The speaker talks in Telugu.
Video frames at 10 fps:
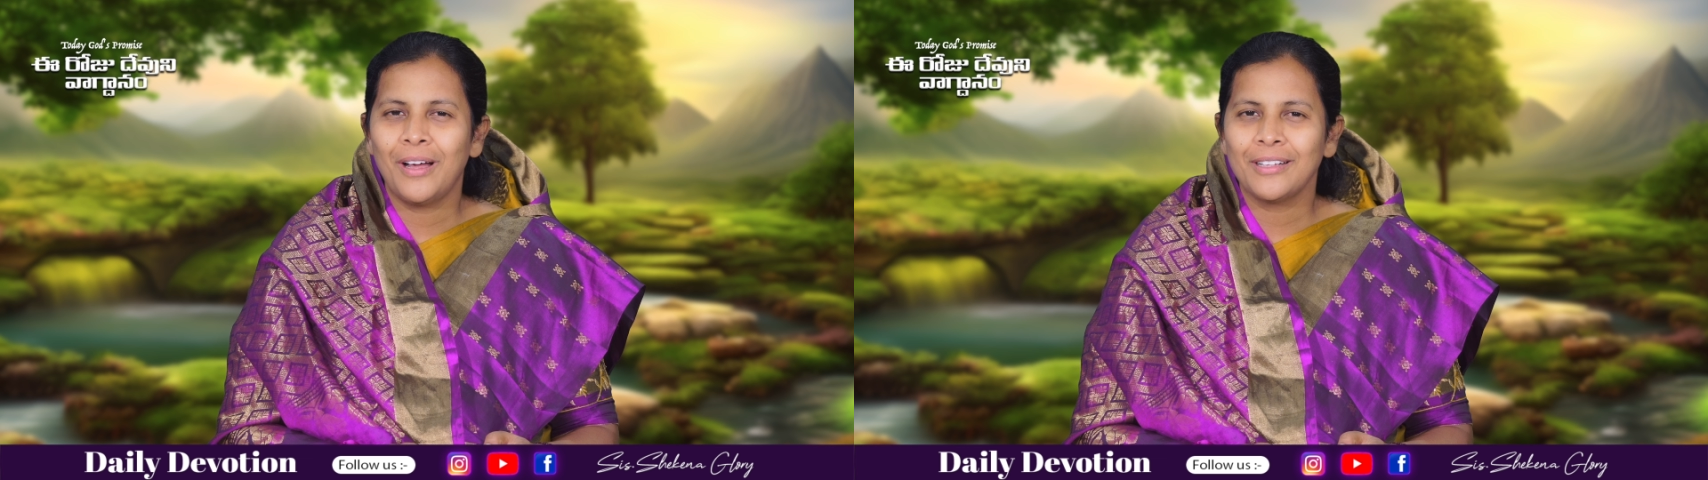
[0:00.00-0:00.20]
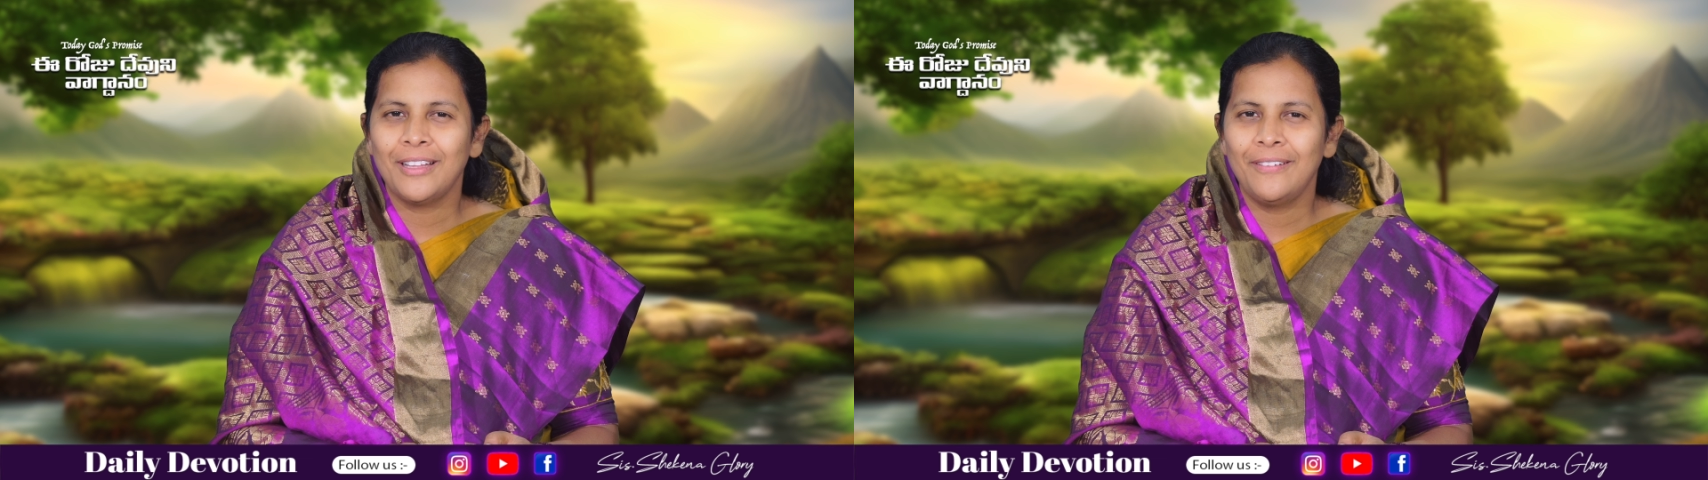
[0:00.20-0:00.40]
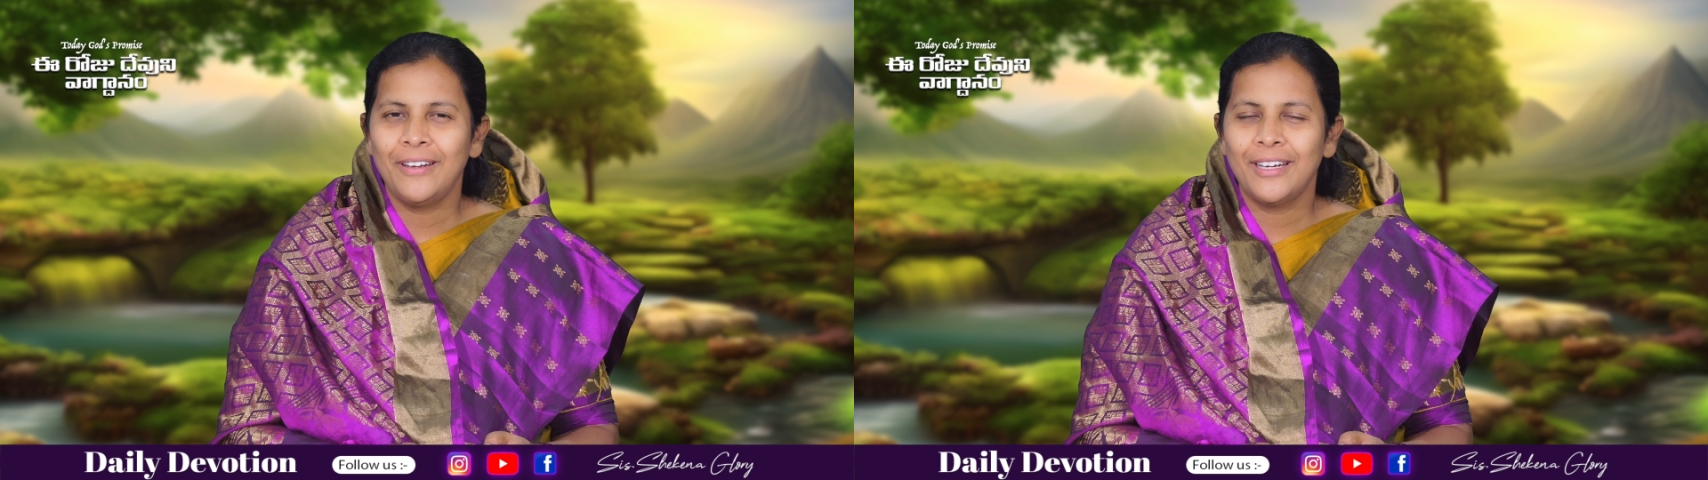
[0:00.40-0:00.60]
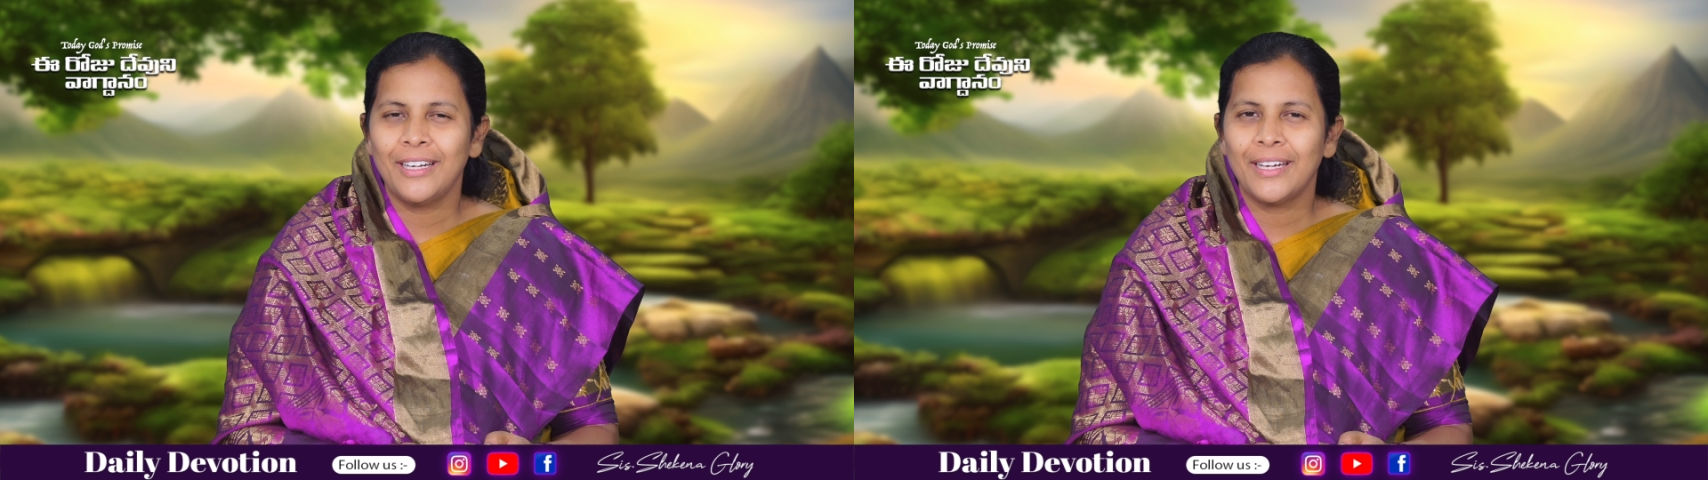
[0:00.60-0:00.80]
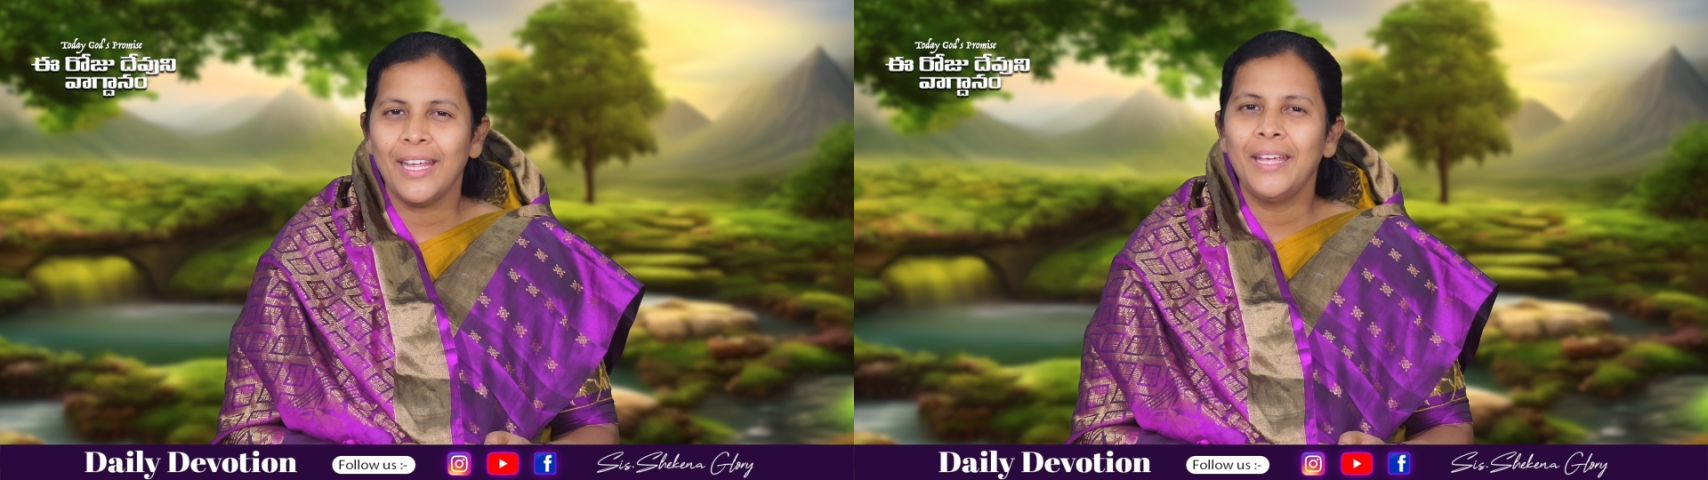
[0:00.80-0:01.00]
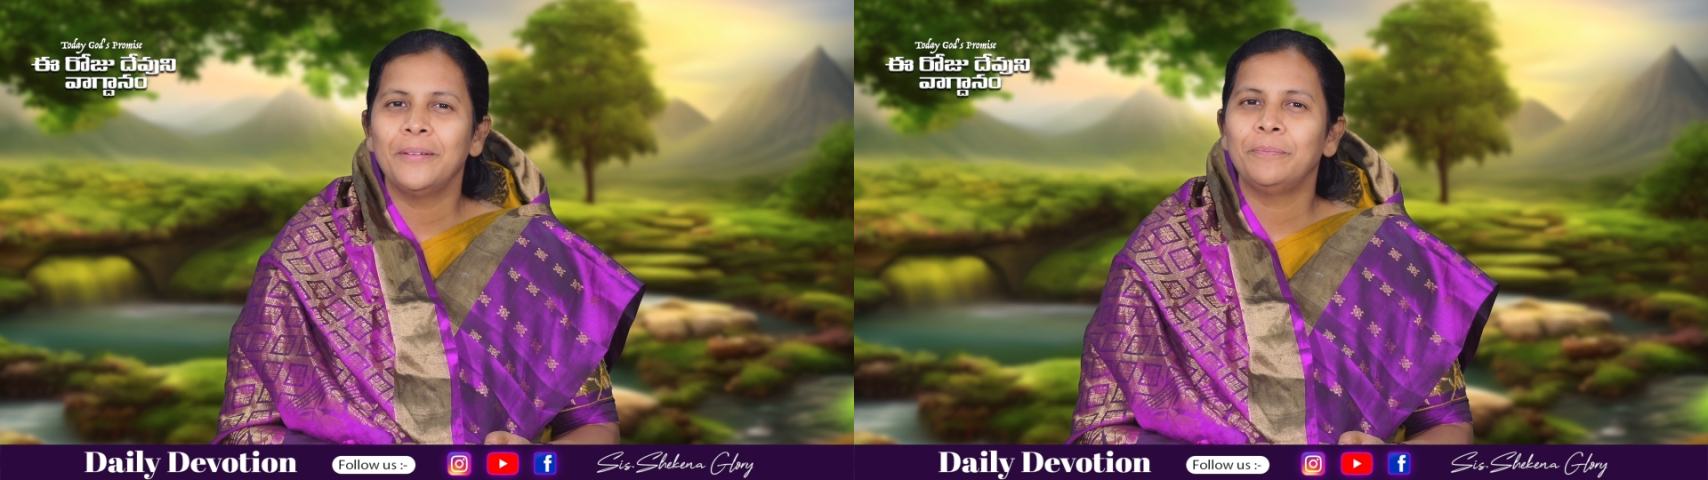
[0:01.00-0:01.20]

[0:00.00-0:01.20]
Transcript: వాగ్దానం ఏంటంటే